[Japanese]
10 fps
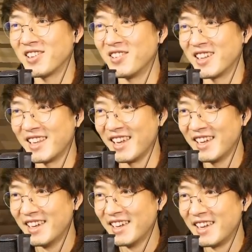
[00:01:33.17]
の動画でね、
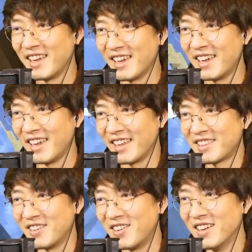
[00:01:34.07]

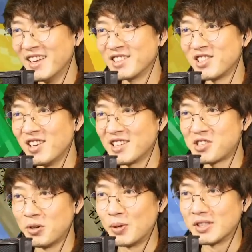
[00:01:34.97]

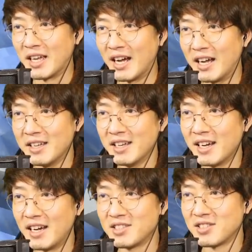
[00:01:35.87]
ツルハシを持った、
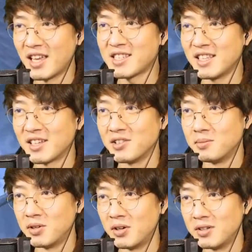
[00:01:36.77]
あいつ出したんだけど
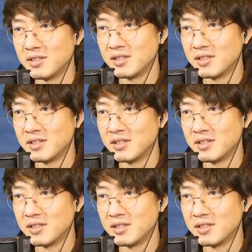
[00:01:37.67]
も、